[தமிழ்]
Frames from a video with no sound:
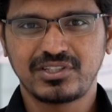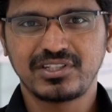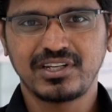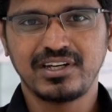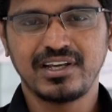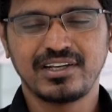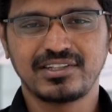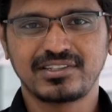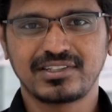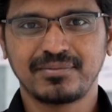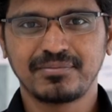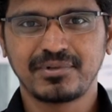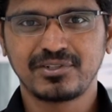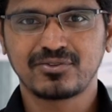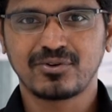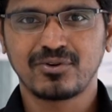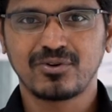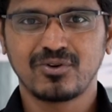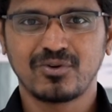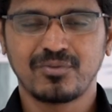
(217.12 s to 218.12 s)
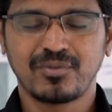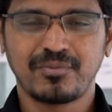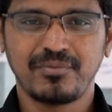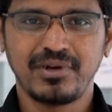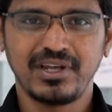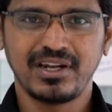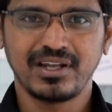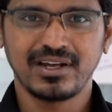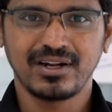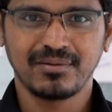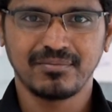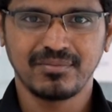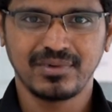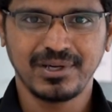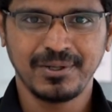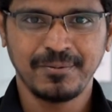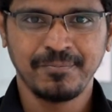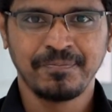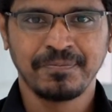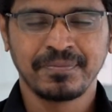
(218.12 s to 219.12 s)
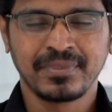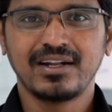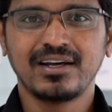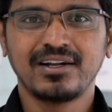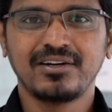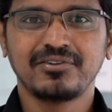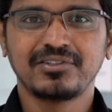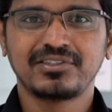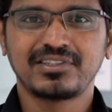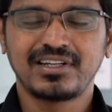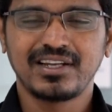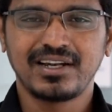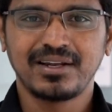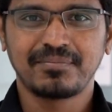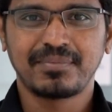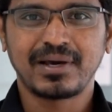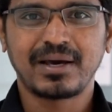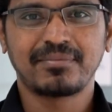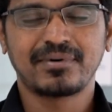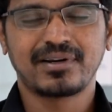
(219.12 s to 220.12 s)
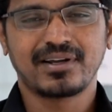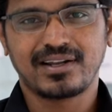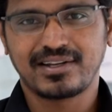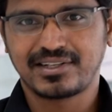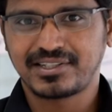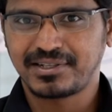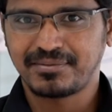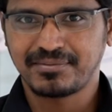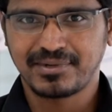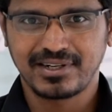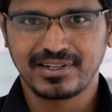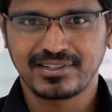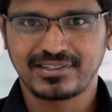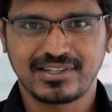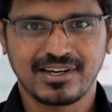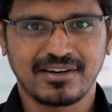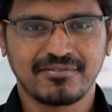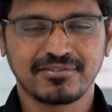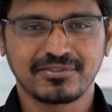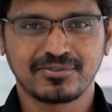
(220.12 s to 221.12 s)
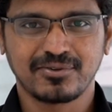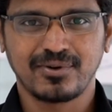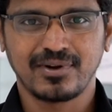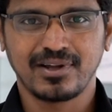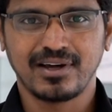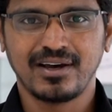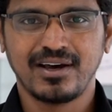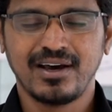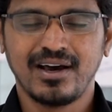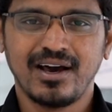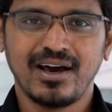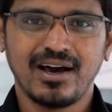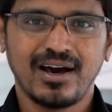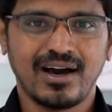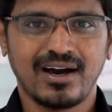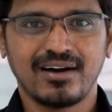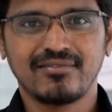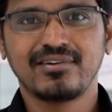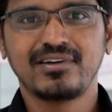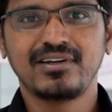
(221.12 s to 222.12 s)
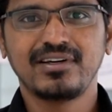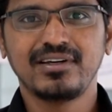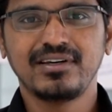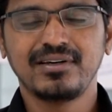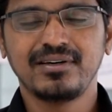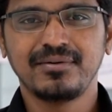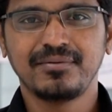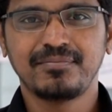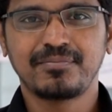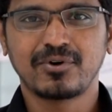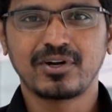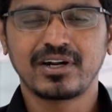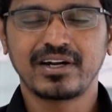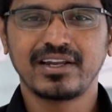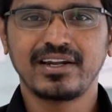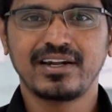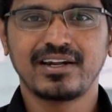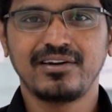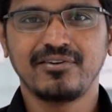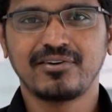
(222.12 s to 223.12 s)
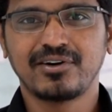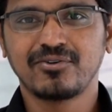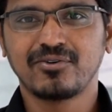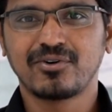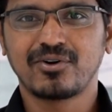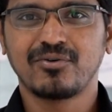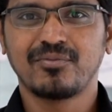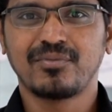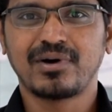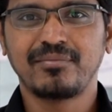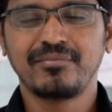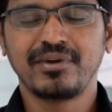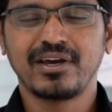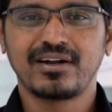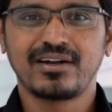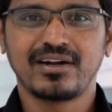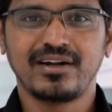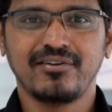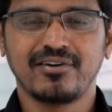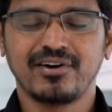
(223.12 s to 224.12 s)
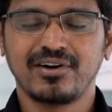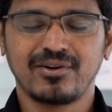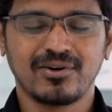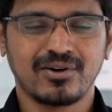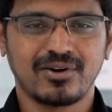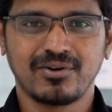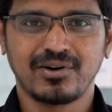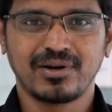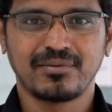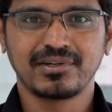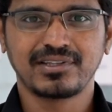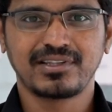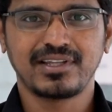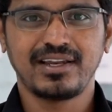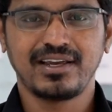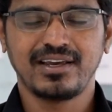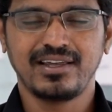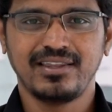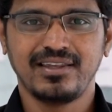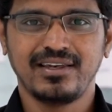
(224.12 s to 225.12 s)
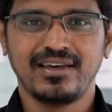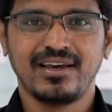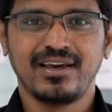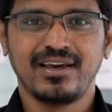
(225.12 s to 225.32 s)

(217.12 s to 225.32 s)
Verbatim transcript: ஒரு சின்ன எக்ஸாம்பிள் சொல்லணும் அப்படின்னா நம்ம அண்ணா யூனிவர்சிட்டியில் பேப்பர் கரெக்ஷன் பண்ணுற ஸ்டாஃபை சொல்லலாம் அவர் பொண்டாட்டிக்கிட்ட அடி வாங்குவாரோ மாமியார்ட்ட அடி வாங்குவாரோ நமக்கு தெரியாது